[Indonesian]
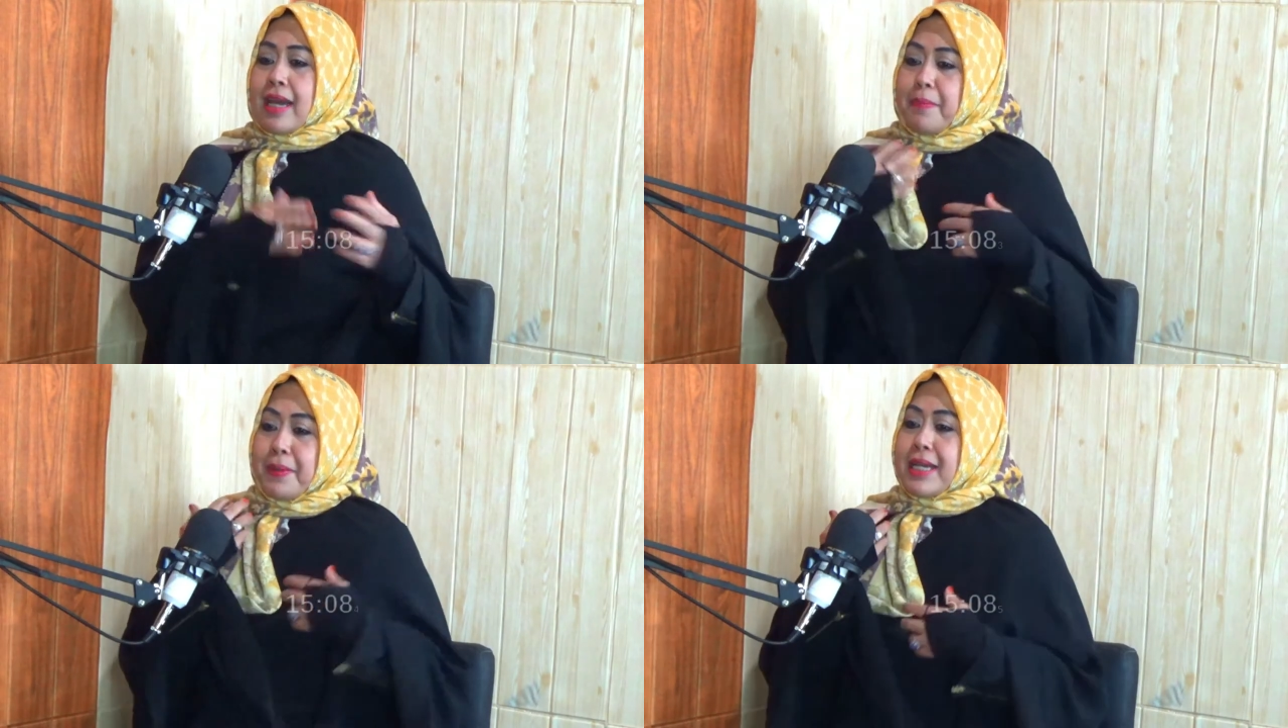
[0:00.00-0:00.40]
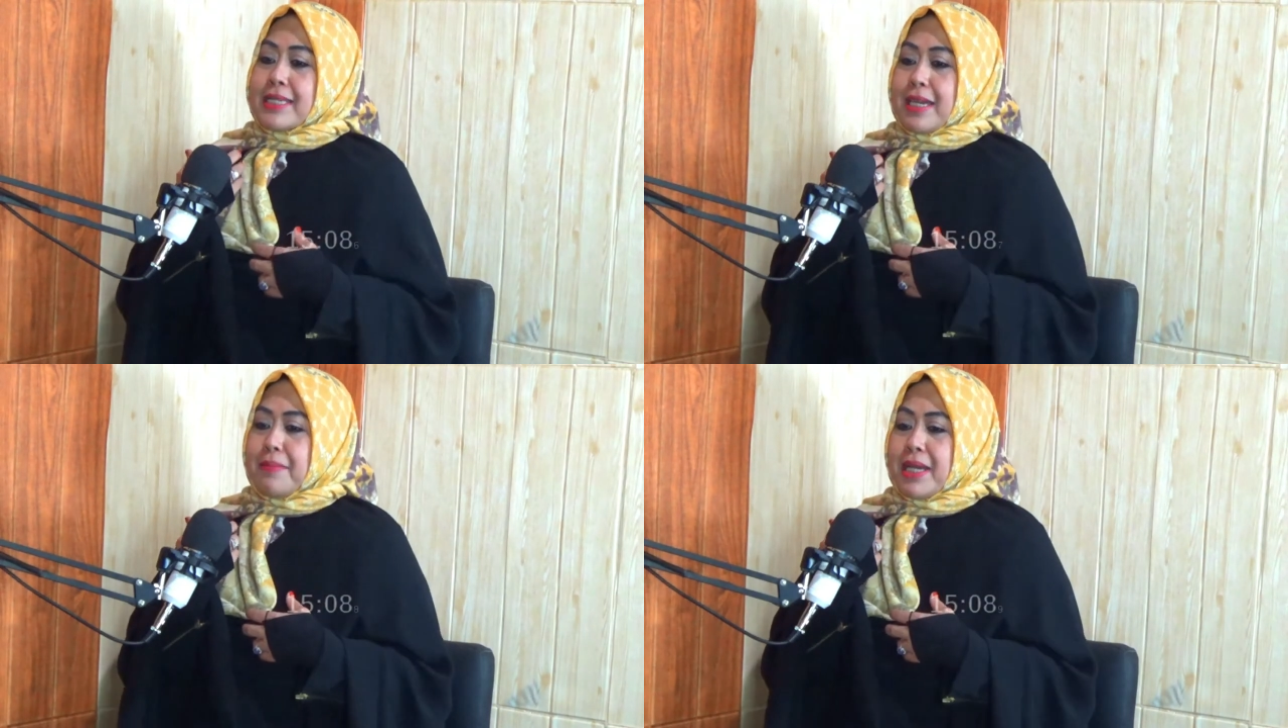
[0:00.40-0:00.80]
apa yang
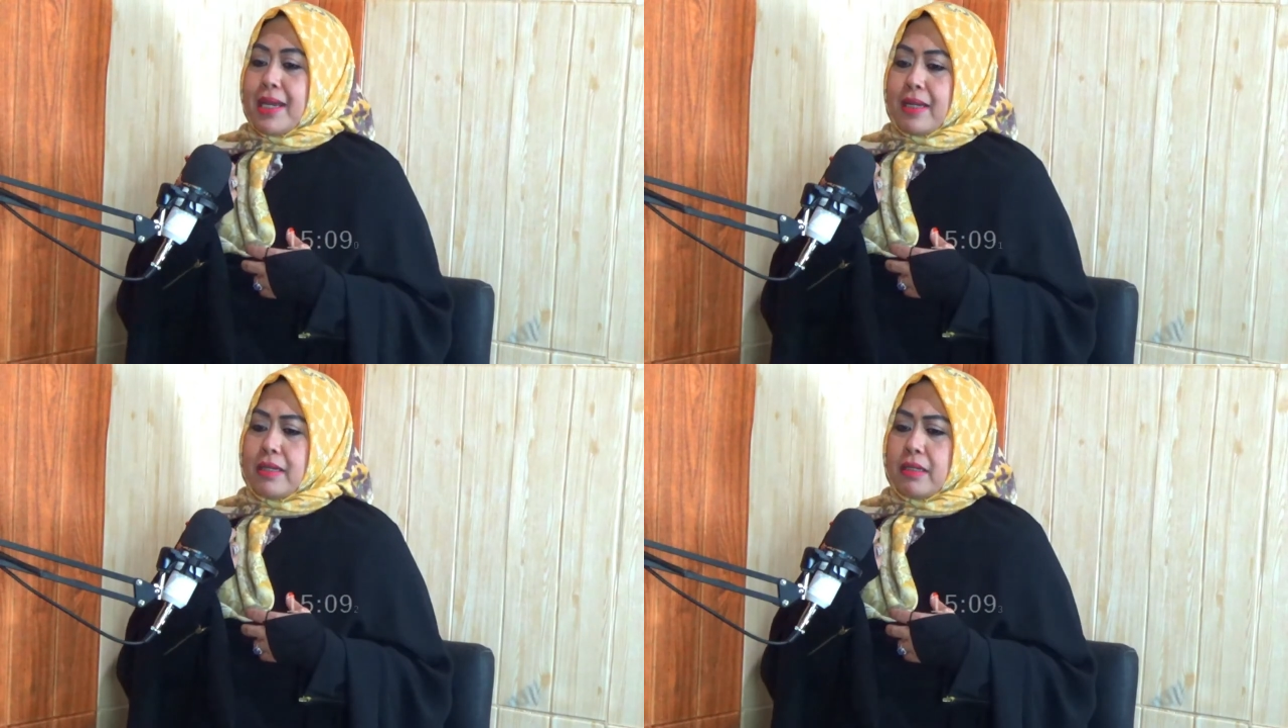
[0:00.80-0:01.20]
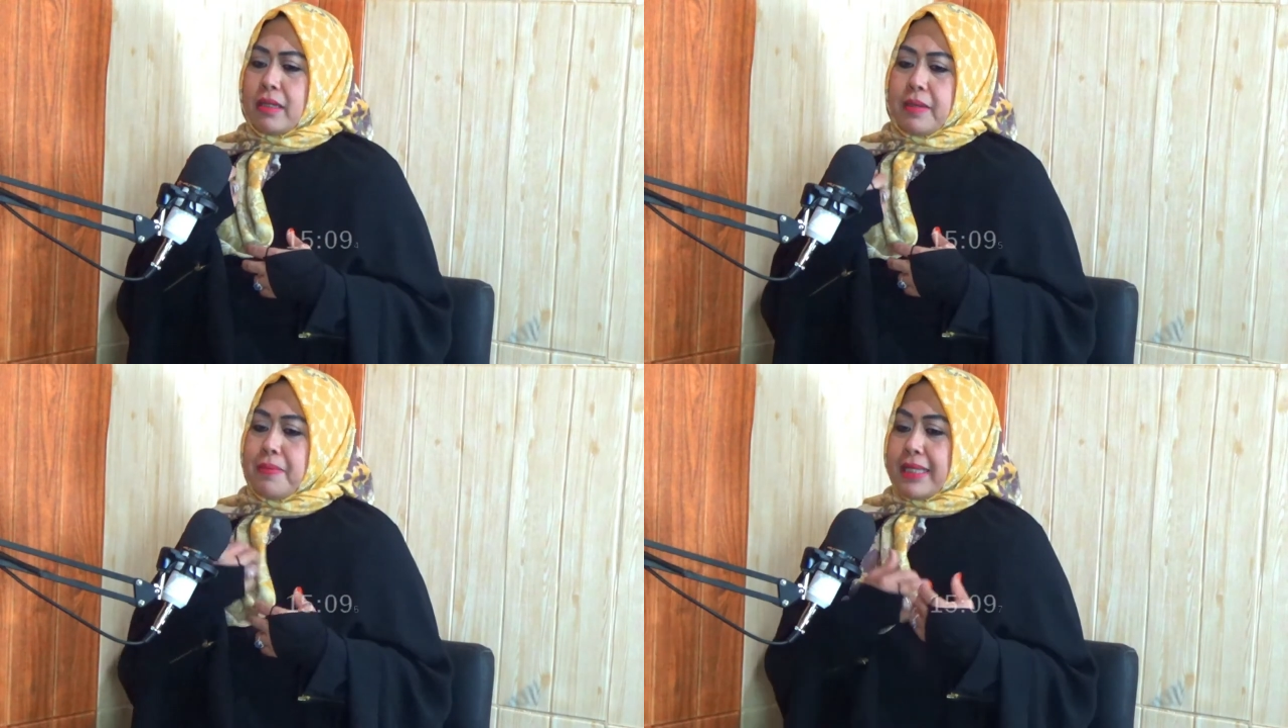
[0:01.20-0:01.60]
saya bayangkan
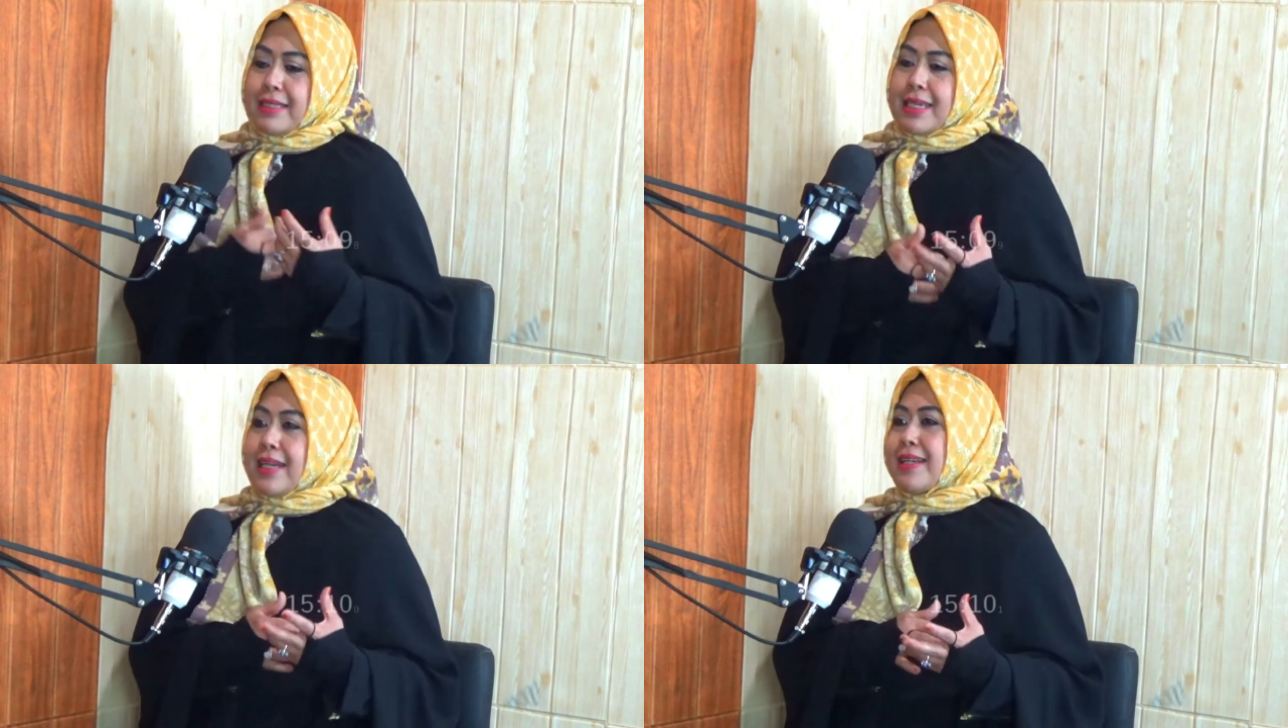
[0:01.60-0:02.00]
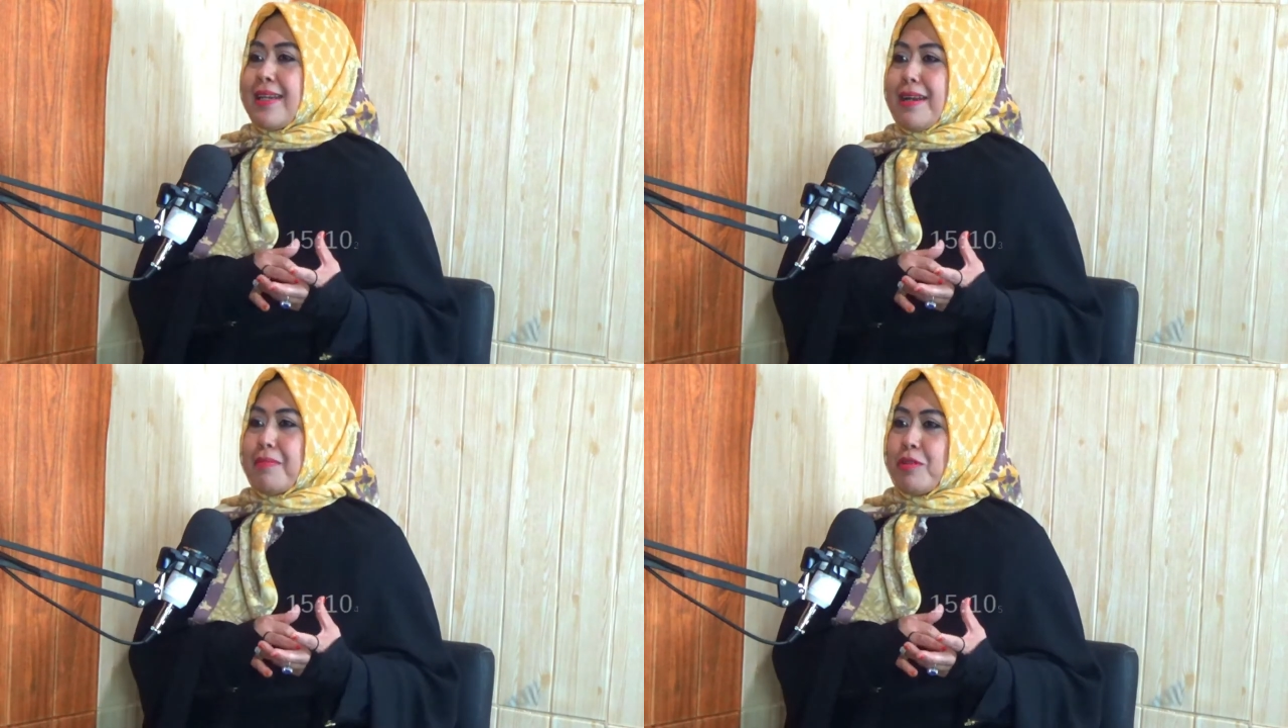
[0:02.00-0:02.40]
eh mati saya di
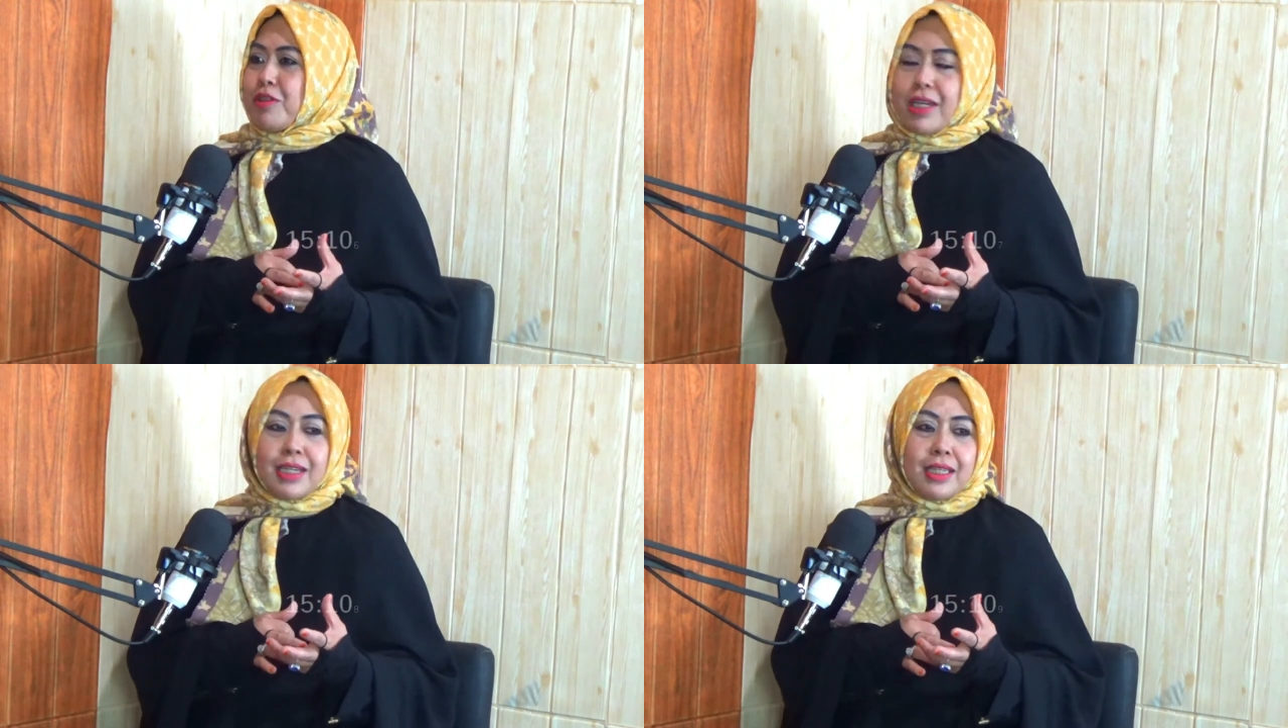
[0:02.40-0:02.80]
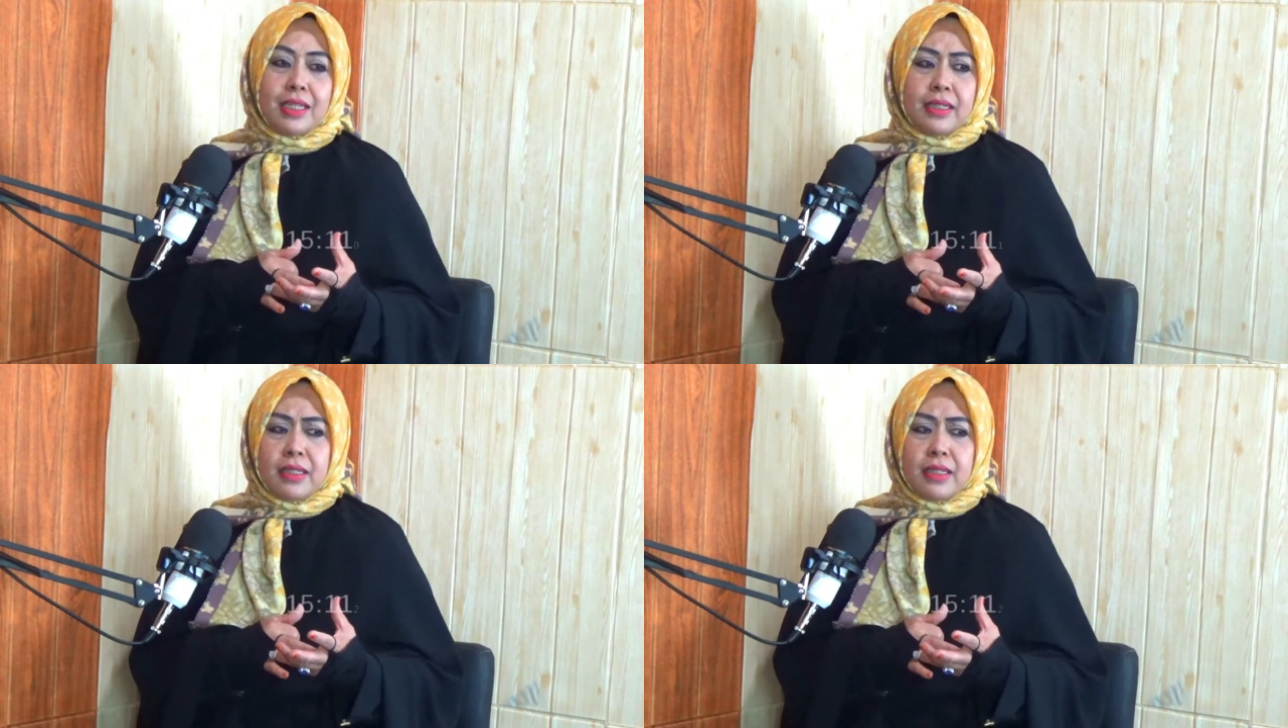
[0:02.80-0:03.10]
dalam dunia ini gini